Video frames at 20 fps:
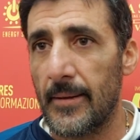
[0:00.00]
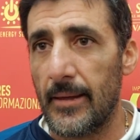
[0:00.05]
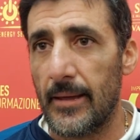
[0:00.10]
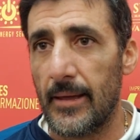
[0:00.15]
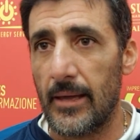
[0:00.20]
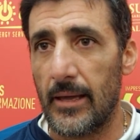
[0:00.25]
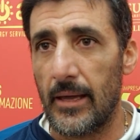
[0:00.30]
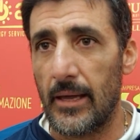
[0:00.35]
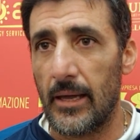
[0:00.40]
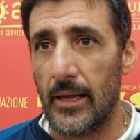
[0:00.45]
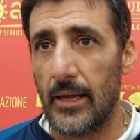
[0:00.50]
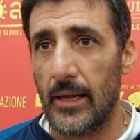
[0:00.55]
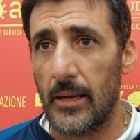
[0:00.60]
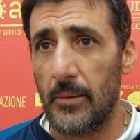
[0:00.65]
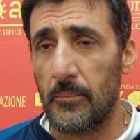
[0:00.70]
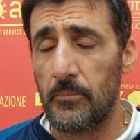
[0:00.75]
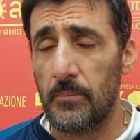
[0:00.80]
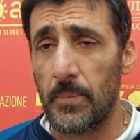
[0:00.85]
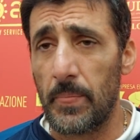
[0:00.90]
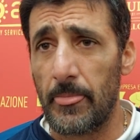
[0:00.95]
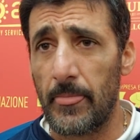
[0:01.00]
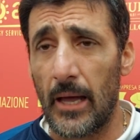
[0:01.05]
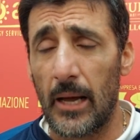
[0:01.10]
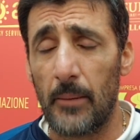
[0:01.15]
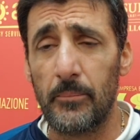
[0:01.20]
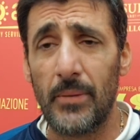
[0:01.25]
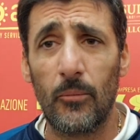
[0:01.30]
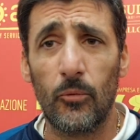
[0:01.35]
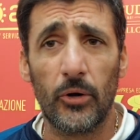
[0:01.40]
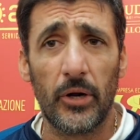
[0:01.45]
Eh,
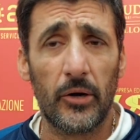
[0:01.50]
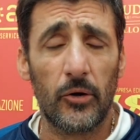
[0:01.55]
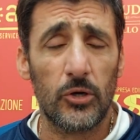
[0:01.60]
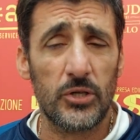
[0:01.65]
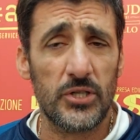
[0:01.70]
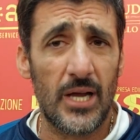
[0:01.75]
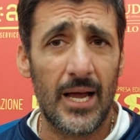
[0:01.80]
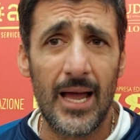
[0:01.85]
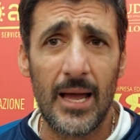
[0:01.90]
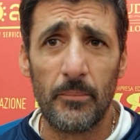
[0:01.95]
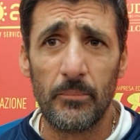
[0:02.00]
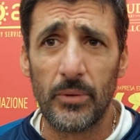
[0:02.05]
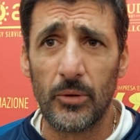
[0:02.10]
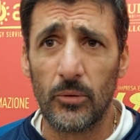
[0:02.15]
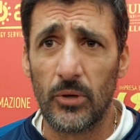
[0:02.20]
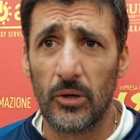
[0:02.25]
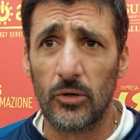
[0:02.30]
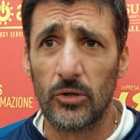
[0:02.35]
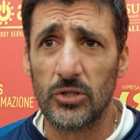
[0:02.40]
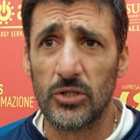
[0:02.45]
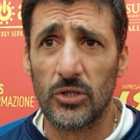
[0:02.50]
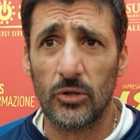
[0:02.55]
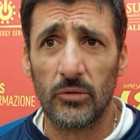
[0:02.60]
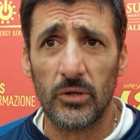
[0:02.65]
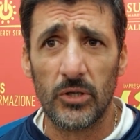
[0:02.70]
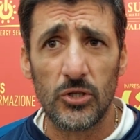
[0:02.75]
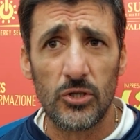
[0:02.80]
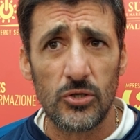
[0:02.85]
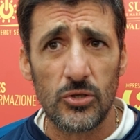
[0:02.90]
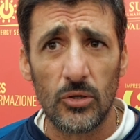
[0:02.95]
abbiamo una rosa ampia, una rosa
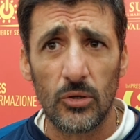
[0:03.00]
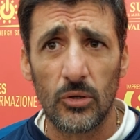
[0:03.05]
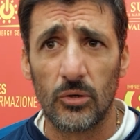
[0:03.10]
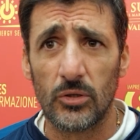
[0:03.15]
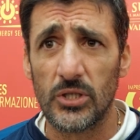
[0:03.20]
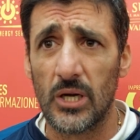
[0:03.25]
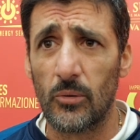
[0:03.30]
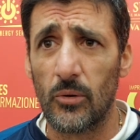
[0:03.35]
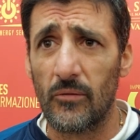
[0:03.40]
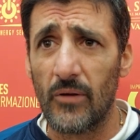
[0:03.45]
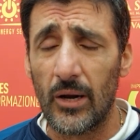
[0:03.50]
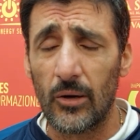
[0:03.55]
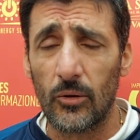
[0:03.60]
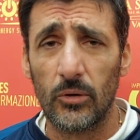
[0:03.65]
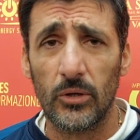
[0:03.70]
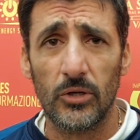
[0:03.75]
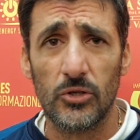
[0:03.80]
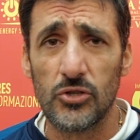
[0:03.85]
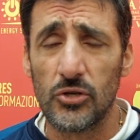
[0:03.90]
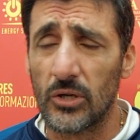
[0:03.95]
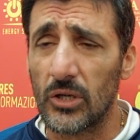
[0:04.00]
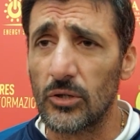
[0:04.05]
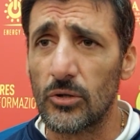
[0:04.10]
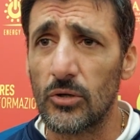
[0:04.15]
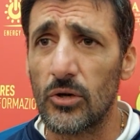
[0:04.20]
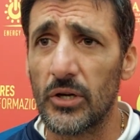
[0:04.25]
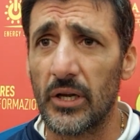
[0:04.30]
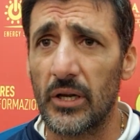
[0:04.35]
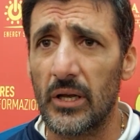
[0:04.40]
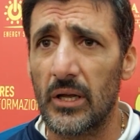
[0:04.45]
dove ci sono, si equivalgono i
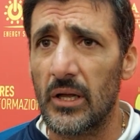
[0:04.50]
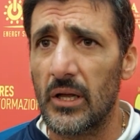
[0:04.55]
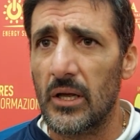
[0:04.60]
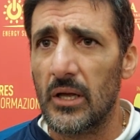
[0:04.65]
giocatori.